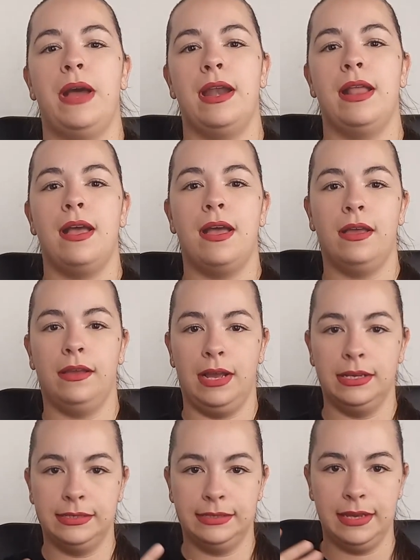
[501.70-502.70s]
para
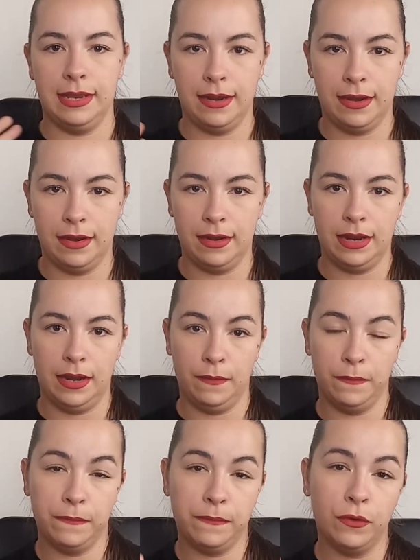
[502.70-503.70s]
hacer el, el
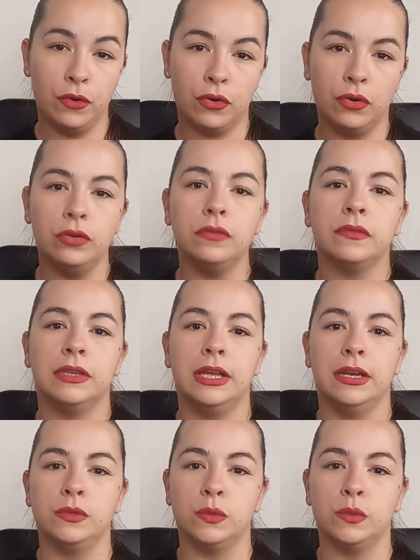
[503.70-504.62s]
forro del